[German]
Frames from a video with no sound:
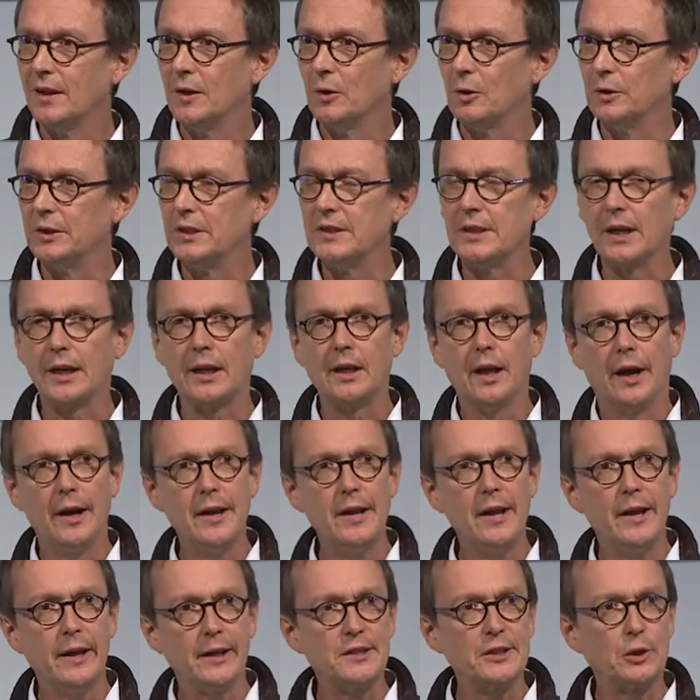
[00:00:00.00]
Und dieser
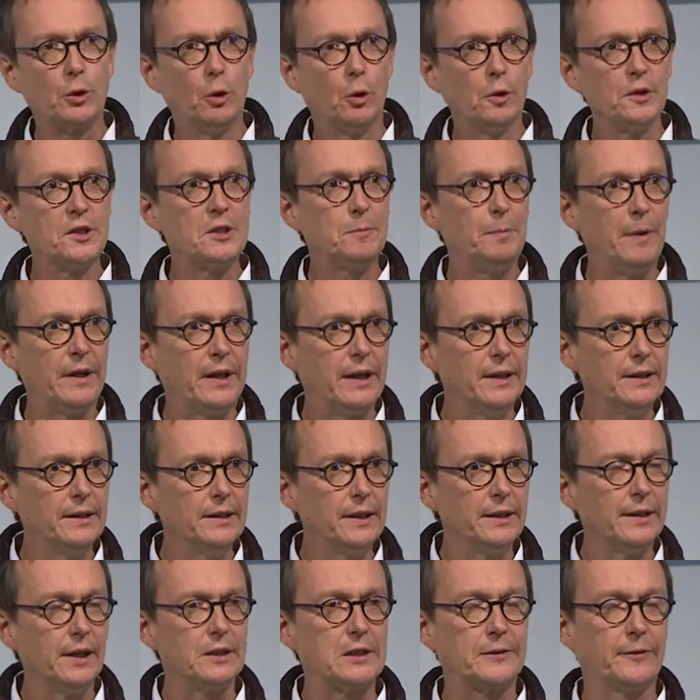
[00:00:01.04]
kleine Exkurs beginnt
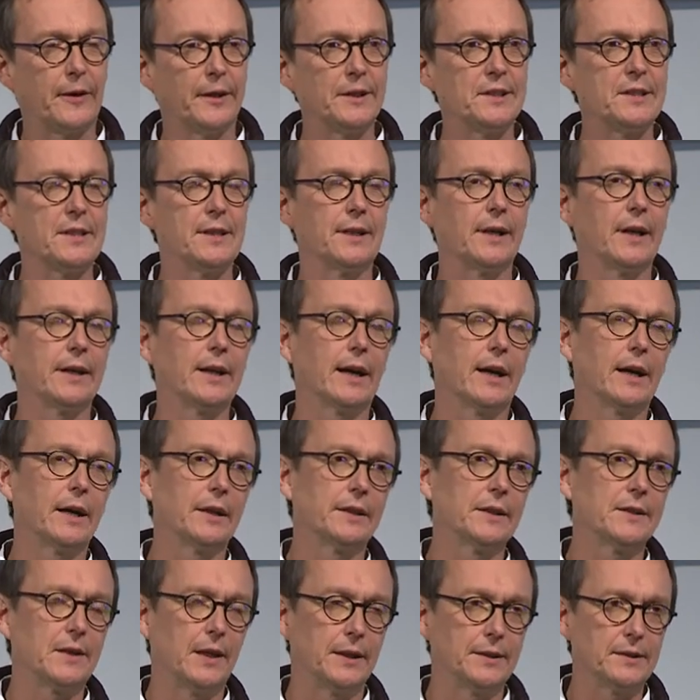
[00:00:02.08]
in den 20er Jahren
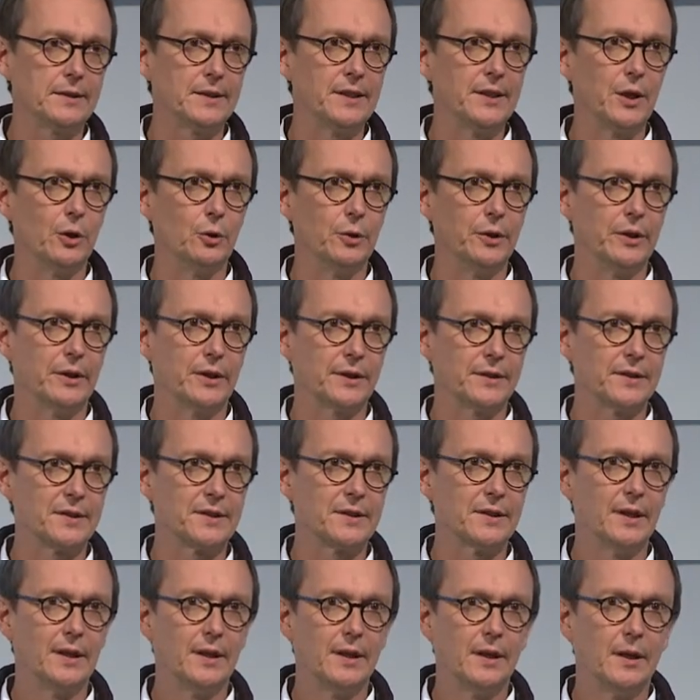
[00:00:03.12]
des letzten
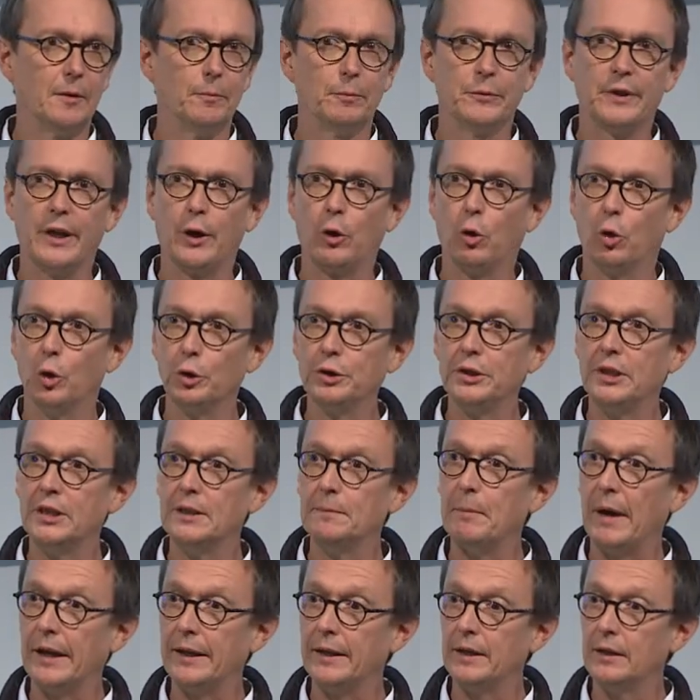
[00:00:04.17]
Jahrhunderts. Der rote
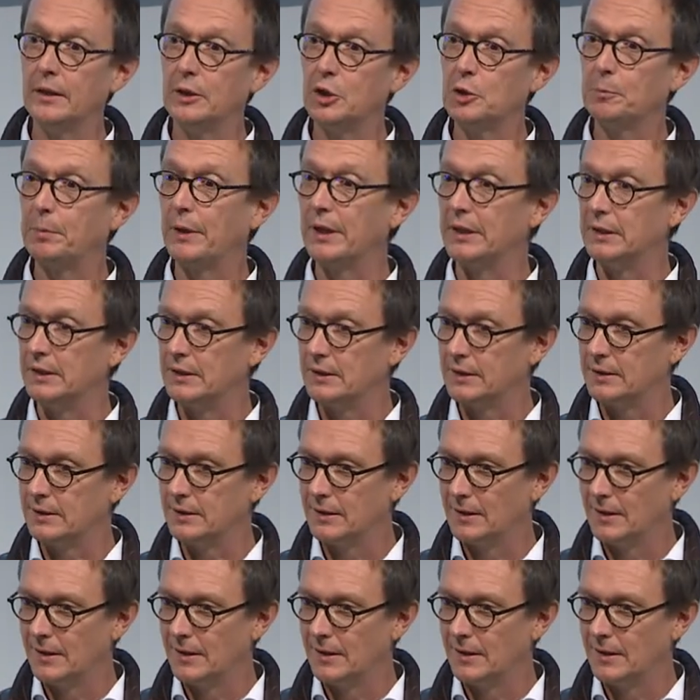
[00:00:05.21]
Mann spricht.